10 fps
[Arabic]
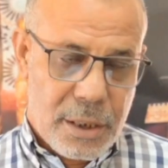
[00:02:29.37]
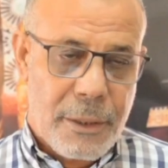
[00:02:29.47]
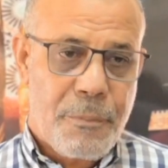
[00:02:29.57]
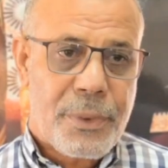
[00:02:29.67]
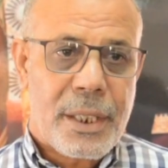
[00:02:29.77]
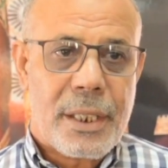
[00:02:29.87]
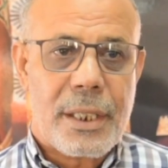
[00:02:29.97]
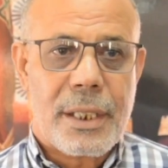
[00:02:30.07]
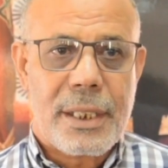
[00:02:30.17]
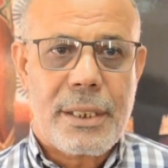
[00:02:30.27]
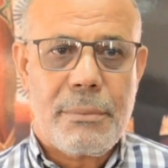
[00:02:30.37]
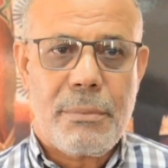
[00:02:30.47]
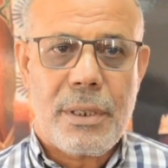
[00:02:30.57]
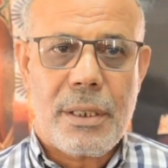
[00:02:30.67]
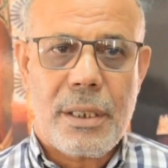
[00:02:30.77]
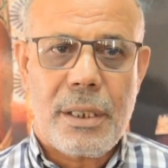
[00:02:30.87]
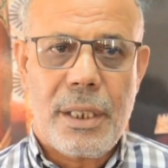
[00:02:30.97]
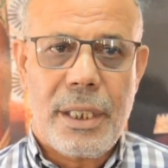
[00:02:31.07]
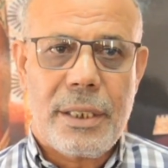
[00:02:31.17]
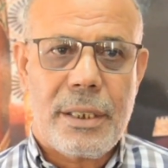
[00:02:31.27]
هذه إيه، كتهم آه،
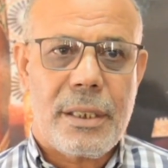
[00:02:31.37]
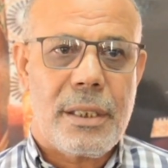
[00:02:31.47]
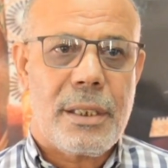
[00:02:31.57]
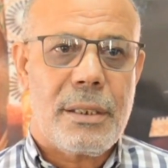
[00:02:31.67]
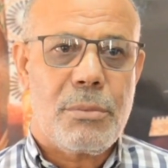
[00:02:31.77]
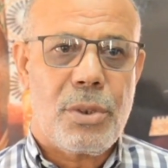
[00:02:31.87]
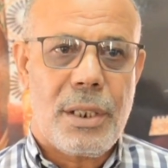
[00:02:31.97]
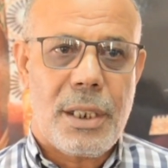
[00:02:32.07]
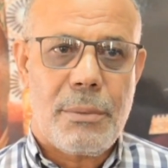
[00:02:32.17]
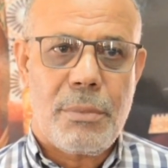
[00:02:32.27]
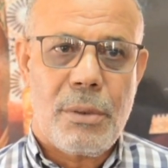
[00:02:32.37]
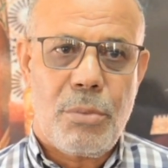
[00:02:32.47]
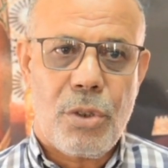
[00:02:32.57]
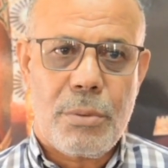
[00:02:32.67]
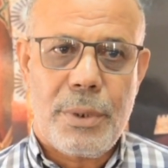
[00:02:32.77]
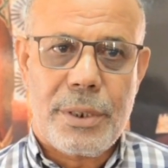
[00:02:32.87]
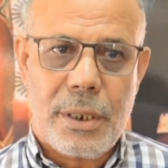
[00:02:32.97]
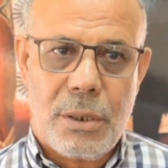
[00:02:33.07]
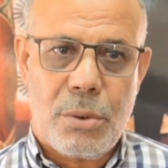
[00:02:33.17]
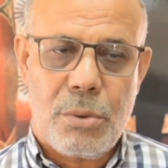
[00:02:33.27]
حي آه، مول علام بحكم
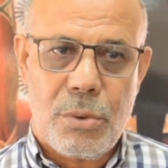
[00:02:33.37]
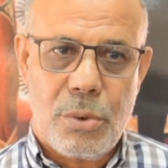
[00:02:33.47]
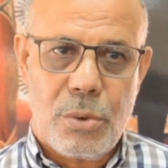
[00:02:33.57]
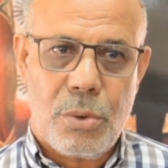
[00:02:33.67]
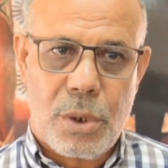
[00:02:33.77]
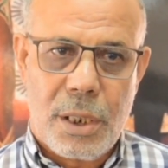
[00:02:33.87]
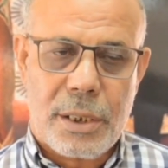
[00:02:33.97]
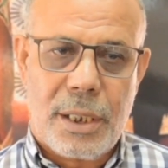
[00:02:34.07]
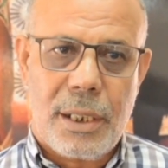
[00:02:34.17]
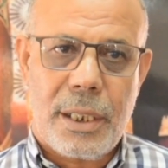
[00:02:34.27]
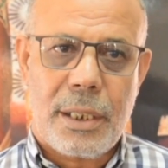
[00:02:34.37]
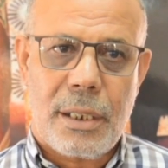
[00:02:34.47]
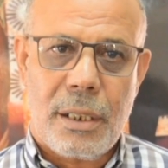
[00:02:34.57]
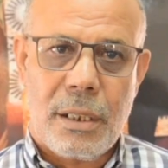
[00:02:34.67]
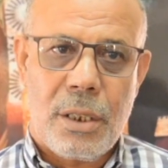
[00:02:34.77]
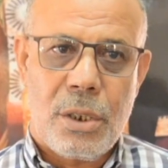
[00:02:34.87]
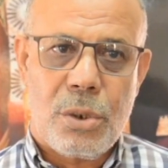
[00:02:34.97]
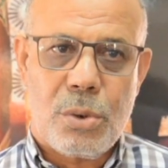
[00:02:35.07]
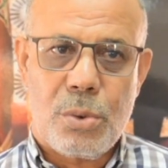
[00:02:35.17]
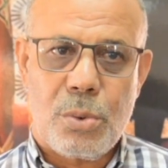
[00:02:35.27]
انه خاضع للهيكله
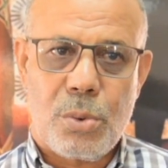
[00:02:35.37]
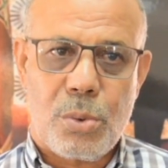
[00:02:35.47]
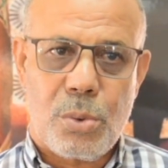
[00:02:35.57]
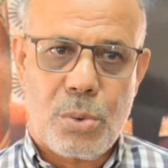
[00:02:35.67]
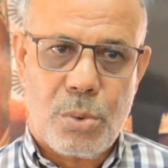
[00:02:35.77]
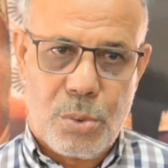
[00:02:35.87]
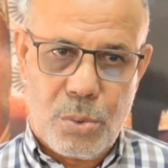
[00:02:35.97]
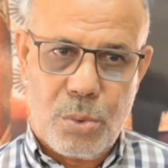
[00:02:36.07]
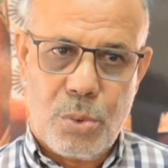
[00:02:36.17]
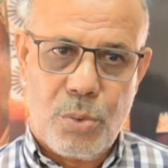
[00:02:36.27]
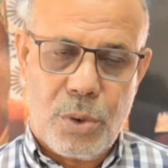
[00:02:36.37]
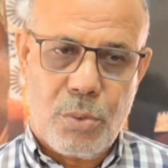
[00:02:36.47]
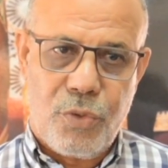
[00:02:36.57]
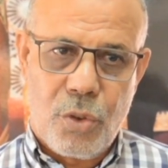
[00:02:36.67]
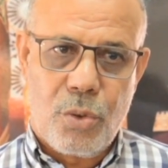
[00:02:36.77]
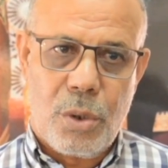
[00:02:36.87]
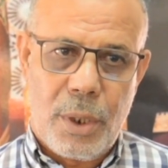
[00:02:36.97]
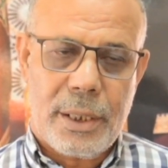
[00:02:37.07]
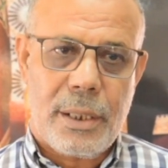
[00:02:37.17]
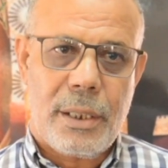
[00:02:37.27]
وفوق
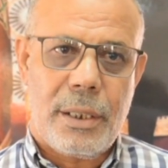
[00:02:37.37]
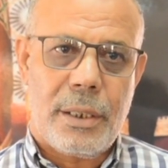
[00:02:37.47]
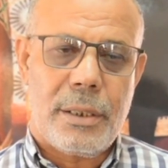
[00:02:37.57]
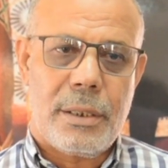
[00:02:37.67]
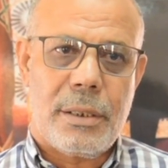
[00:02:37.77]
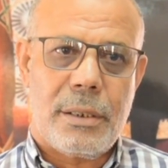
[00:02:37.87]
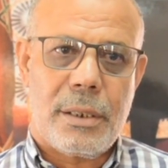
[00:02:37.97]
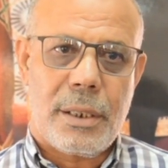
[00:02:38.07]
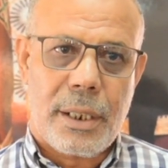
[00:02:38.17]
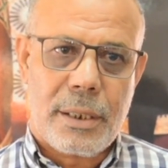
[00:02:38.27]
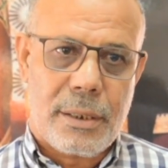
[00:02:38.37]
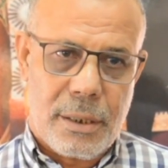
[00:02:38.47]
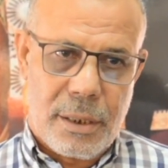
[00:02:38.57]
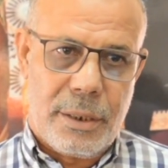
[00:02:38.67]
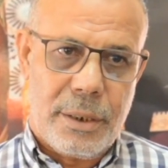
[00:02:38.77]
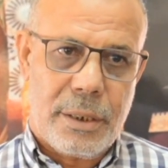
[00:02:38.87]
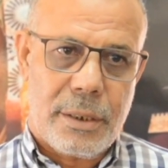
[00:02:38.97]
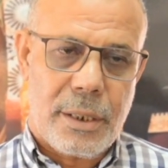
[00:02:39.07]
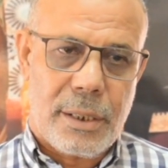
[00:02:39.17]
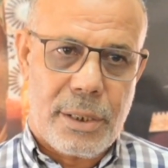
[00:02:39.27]
واحد الارض آه، يعني
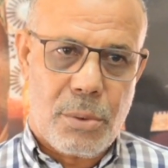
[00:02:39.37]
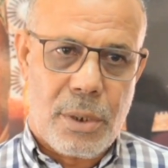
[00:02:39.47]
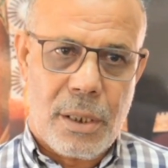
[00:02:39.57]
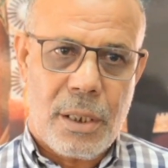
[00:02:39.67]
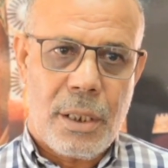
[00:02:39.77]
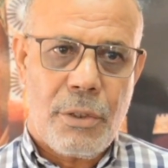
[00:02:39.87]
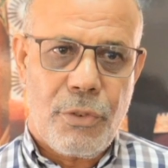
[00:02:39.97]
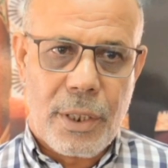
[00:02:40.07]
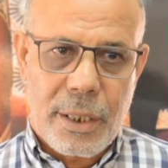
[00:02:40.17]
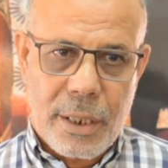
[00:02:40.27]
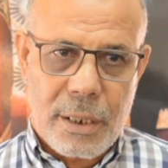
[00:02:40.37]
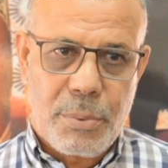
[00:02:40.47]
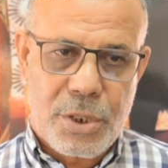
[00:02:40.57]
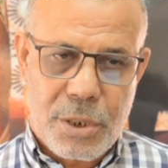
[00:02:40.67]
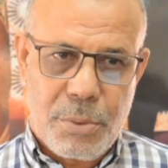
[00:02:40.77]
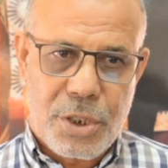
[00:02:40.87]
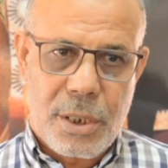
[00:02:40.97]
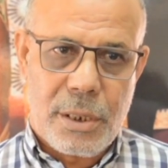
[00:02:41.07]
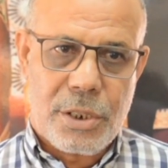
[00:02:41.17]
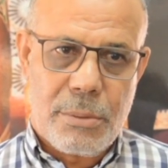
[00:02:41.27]
ديال الدوله فقررت باش باش
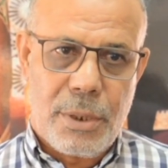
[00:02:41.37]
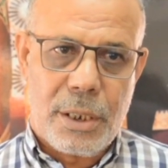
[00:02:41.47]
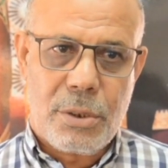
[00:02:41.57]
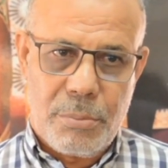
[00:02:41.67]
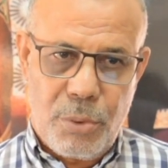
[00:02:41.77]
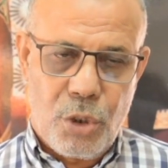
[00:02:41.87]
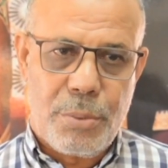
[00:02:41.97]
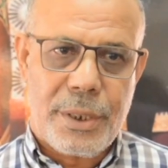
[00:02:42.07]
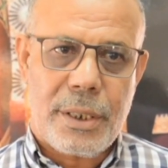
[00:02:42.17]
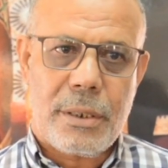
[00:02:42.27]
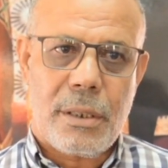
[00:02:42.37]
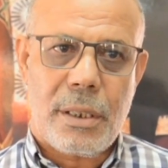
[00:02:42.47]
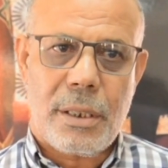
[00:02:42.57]
الجامعات بحكم ان هي